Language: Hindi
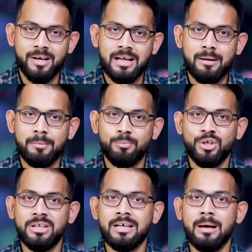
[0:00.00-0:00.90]
मेरा नाम है
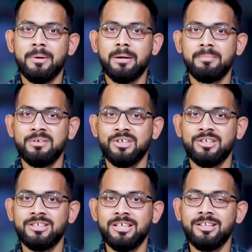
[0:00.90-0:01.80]
पुनीत कैमरे के पीछे हैं
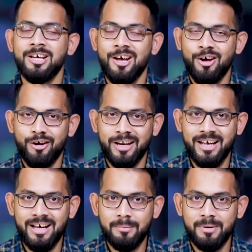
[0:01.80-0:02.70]
जीत और
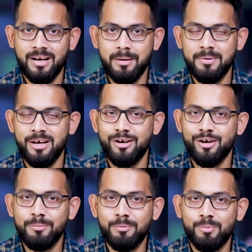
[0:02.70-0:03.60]
ये खबर आप ललन
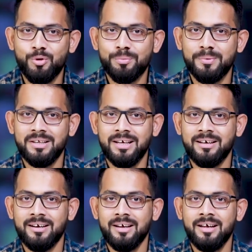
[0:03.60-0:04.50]
टॉप स्पोर्ट्स पर देख
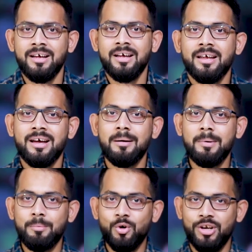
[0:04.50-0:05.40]
रहे हैं यहाँ हम
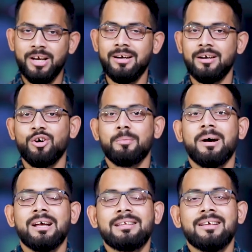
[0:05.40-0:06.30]
आपको क्रिकेट और
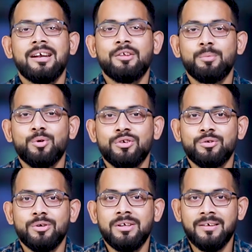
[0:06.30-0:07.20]
बाकी सारे स्पोर्ट्स से
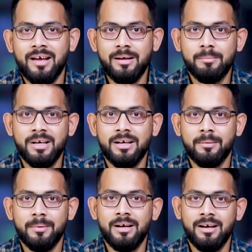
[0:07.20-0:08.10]
जुड़ी सारी बड़ी
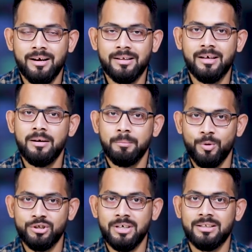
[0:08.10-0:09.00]
खबरें लगातार
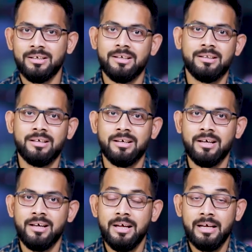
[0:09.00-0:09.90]
पहुँचाते रहते हैं
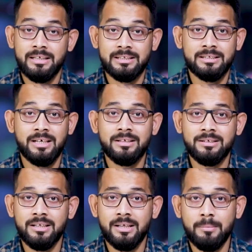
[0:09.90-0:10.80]
इसके साथ
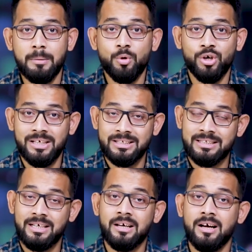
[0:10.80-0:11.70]
साथ हम आपको
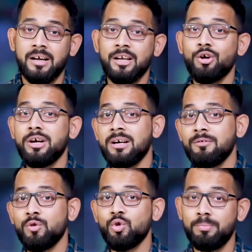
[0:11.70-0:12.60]
किस्से कहानियाँ और
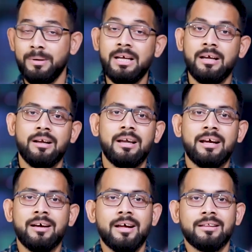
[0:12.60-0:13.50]
इंटरव्यूज़ भी
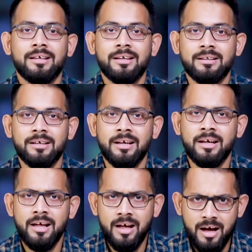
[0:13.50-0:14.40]
लेकर आते रहते हैं
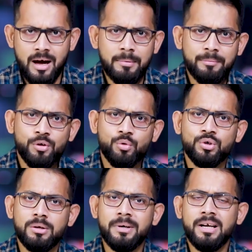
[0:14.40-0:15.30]
आप हमसे
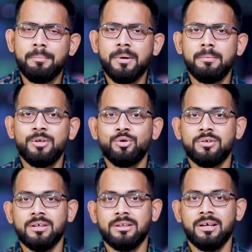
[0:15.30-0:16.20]
सोशल मीडिया पर भी जुड़
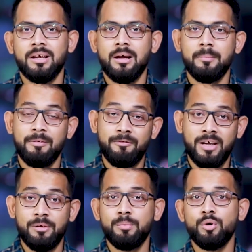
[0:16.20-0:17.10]
सकते हैं हमें
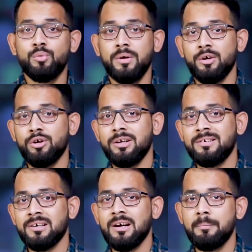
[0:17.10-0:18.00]
फेसबुक ट्विटर और
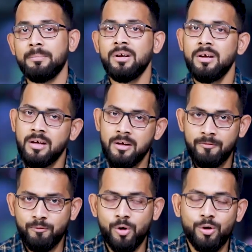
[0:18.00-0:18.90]
इंस्टाग्राम पर
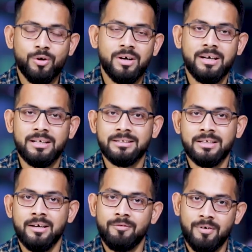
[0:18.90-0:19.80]
फॉलो कर
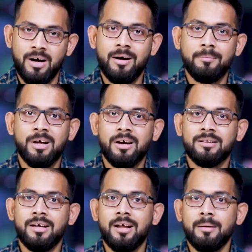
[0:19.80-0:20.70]
लीजिए वहाँ हम
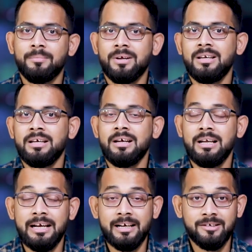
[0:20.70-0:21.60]
लगातार आपके लिए
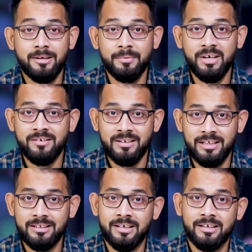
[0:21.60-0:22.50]
लेटेस्ट अपडेट्स
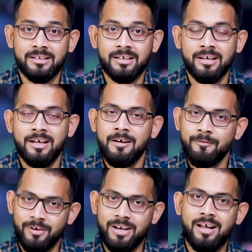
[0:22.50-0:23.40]
देते रहते हैं
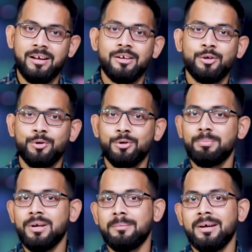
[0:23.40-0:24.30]
फिलहाल यूट्यूब
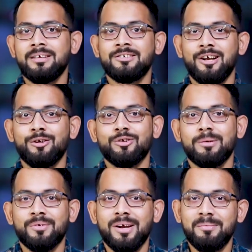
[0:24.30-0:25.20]
पर हमारे इस चैनल को
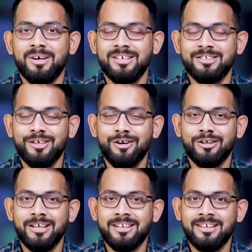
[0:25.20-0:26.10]
सब्सक्राइब कर लीजिए और
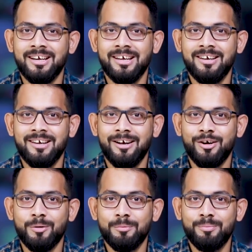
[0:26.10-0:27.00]
देखते रहिए ललन
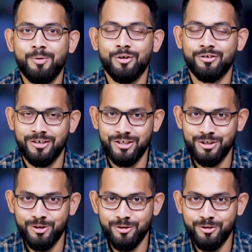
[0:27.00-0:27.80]
टॉप स्पोर्ट्स